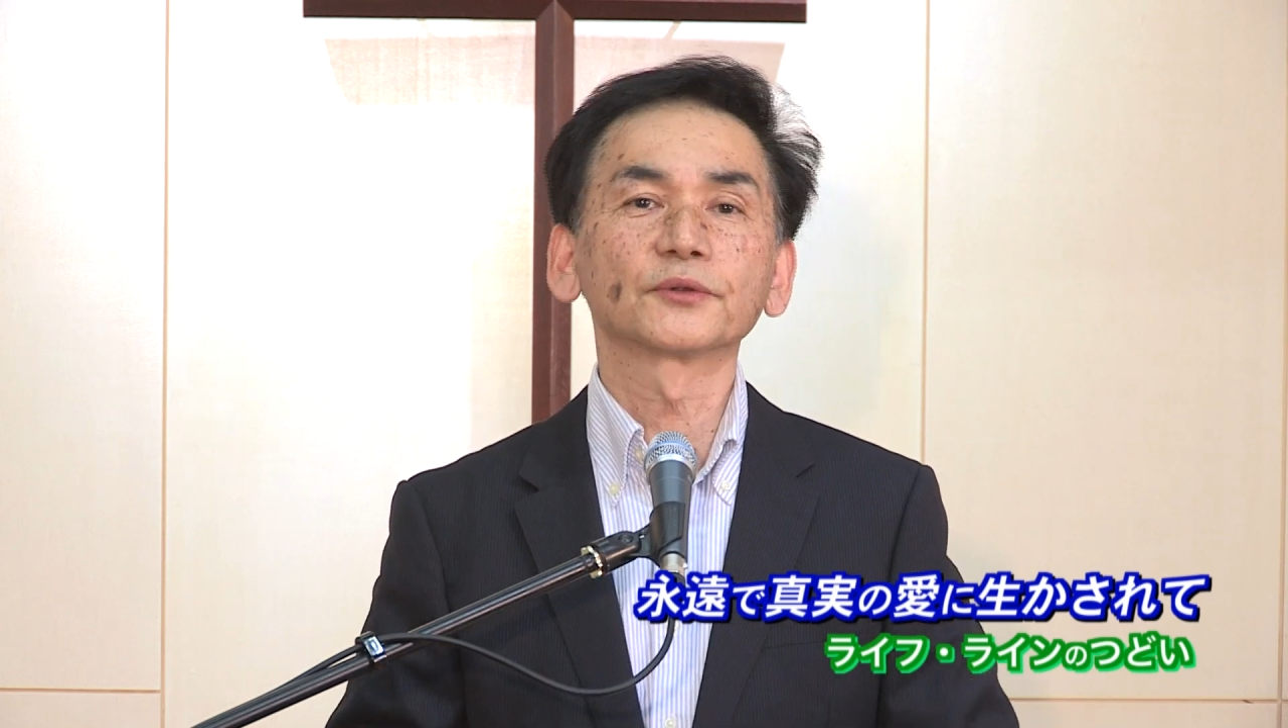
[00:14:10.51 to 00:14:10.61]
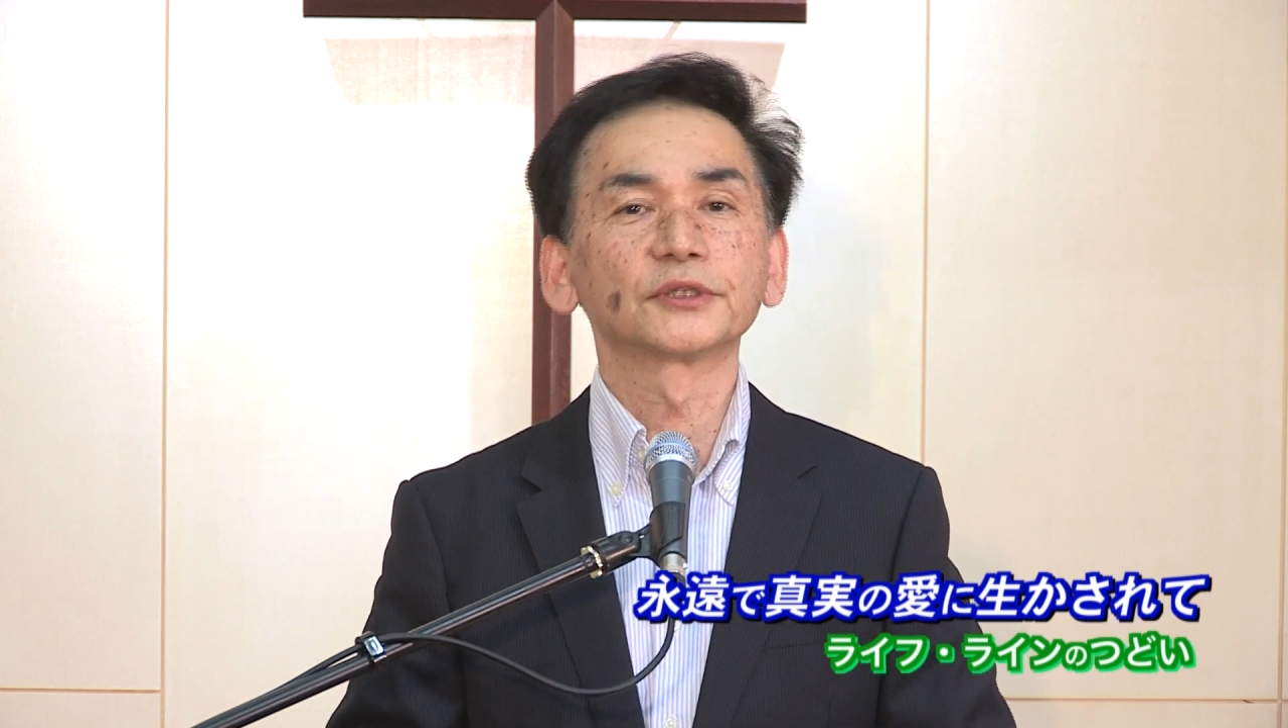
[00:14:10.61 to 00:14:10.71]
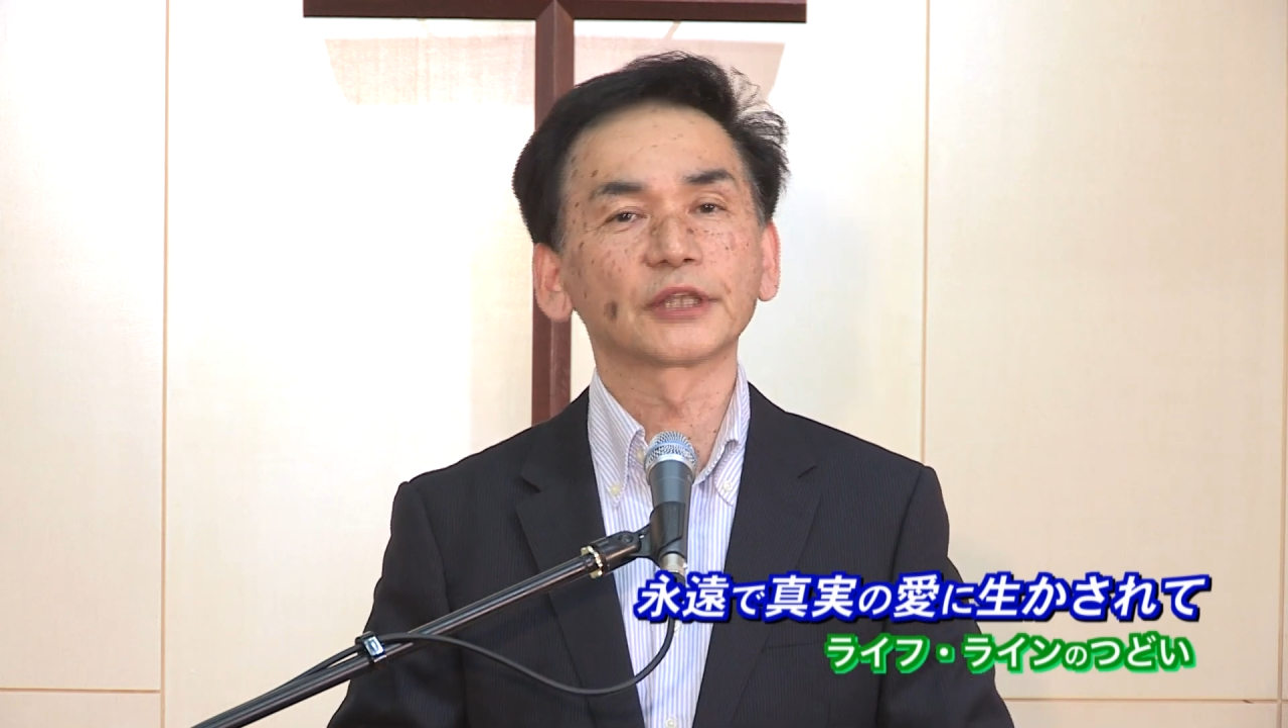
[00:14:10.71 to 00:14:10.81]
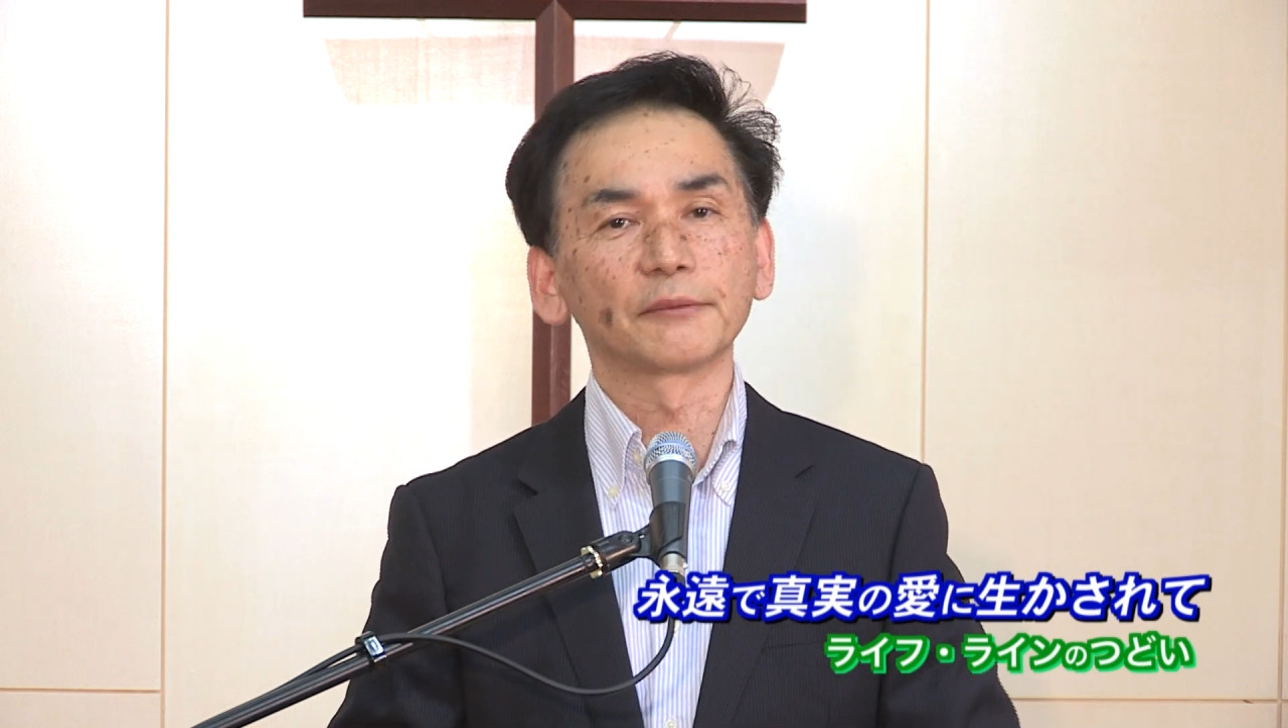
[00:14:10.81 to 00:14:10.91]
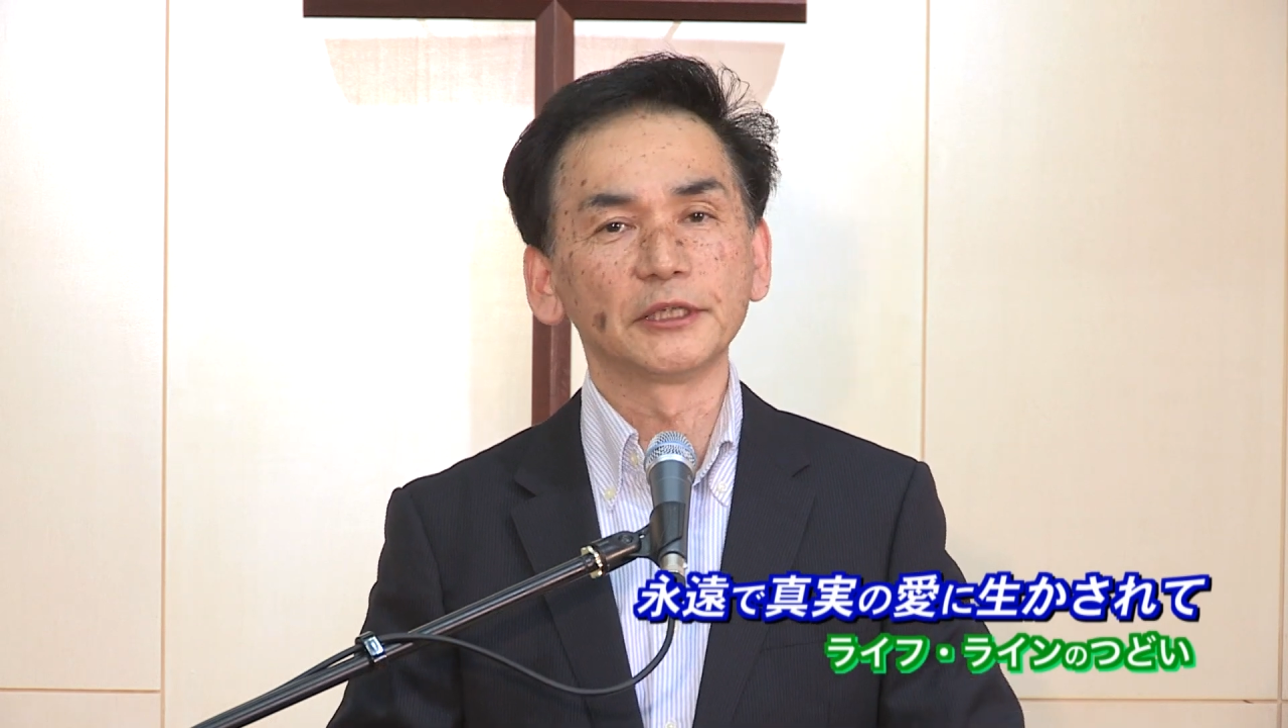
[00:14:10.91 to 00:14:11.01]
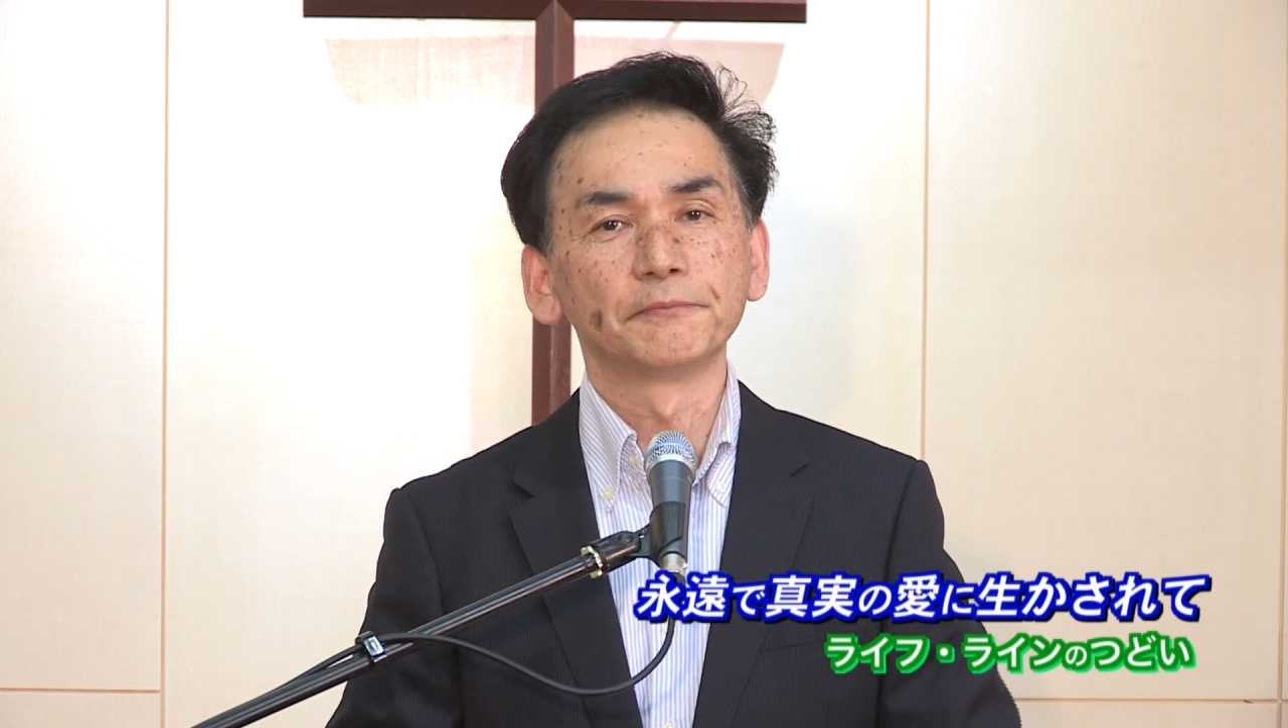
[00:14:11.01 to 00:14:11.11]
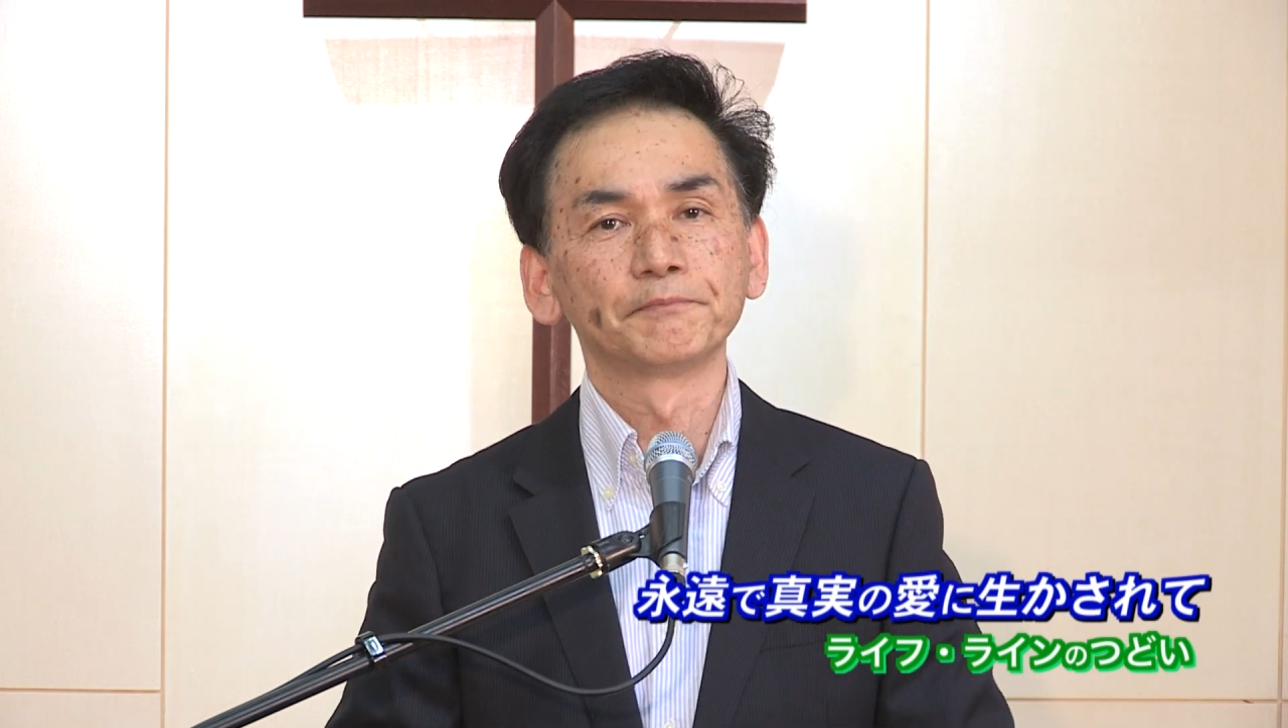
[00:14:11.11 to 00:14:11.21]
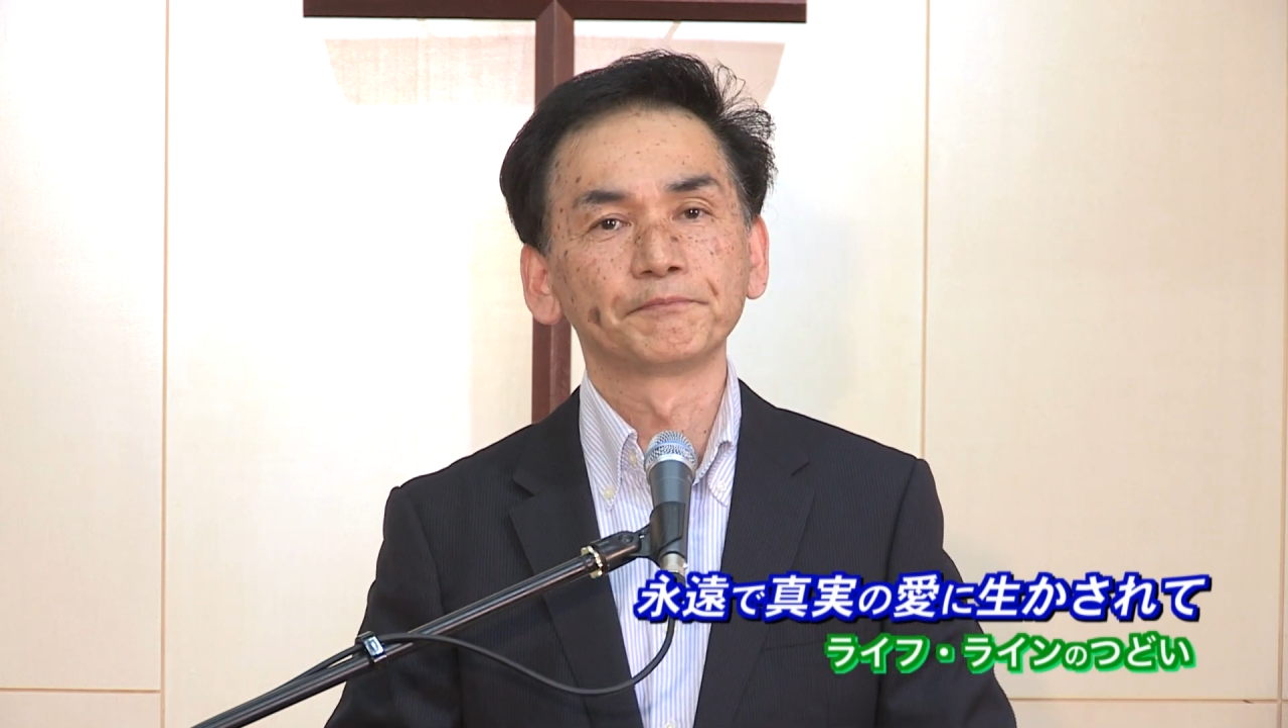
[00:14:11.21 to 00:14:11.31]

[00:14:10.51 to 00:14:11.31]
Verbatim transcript: の痛み